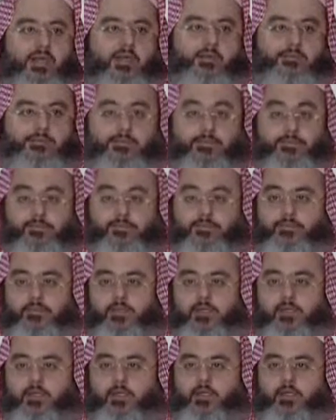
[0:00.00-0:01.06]
العرب
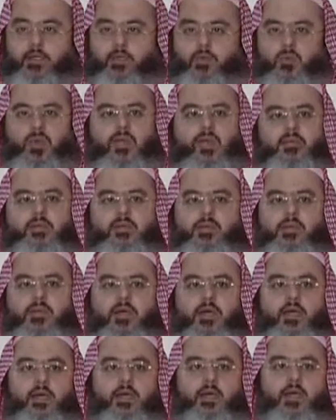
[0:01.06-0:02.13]
ولم
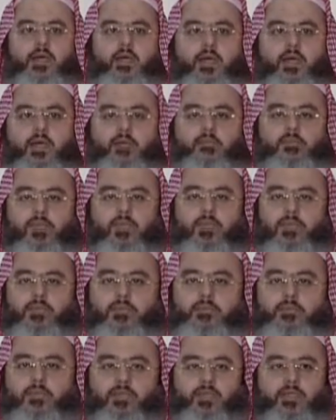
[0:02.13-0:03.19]
يبقى الا اهل مكه
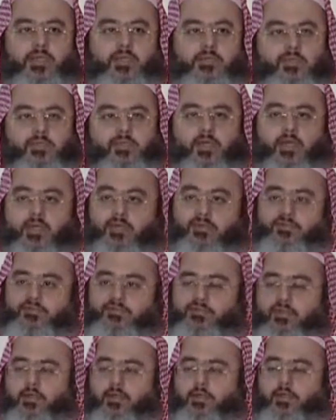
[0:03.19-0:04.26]
والمدينه والطائف
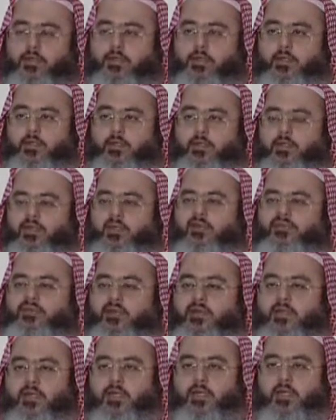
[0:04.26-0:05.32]

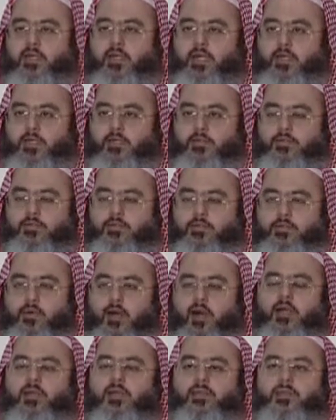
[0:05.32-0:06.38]
نفر قليل
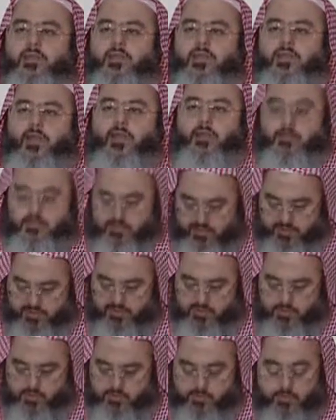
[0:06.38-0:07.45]
واكثر العرب
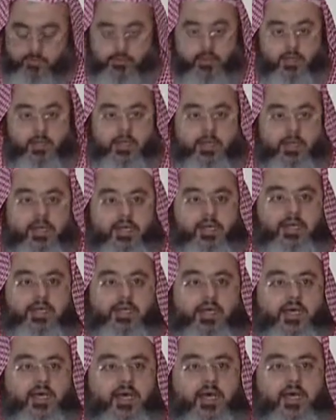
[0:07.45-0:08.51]
ارتدوا
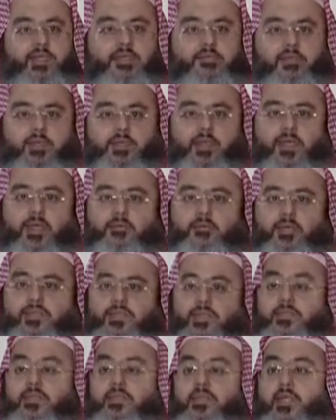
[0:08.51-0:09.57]
انها ازمه ضخمه
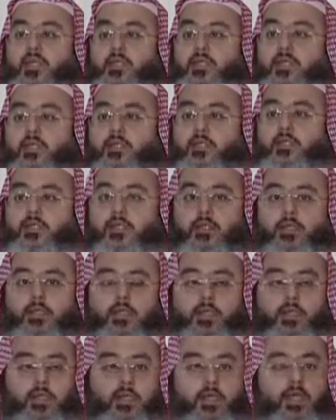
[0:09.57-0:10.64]
جدا
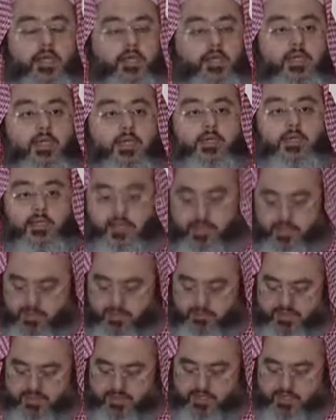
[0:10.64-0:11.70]
انها
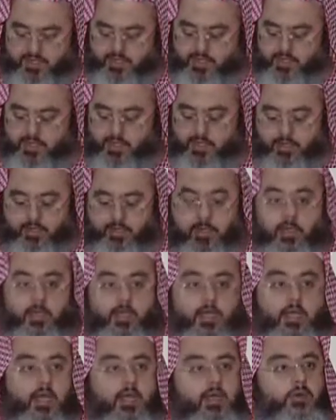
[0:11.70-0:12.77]
قضيه مصيريه
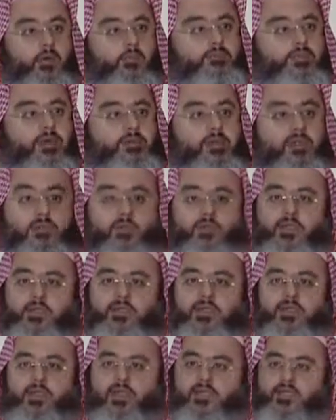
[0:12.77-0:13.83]
ربما
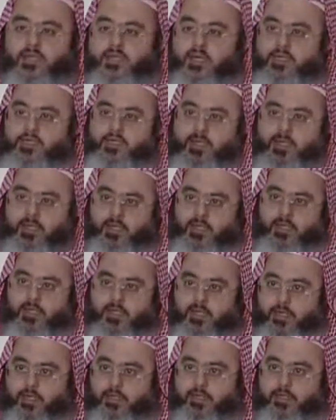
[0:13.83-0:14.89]
تعيد الناس الى
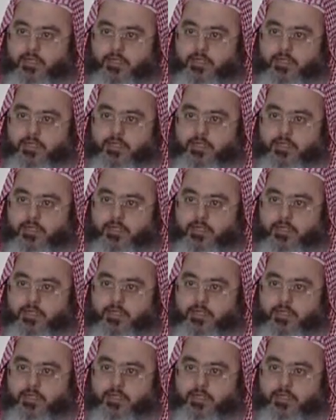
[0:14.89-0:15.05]
الجاهليه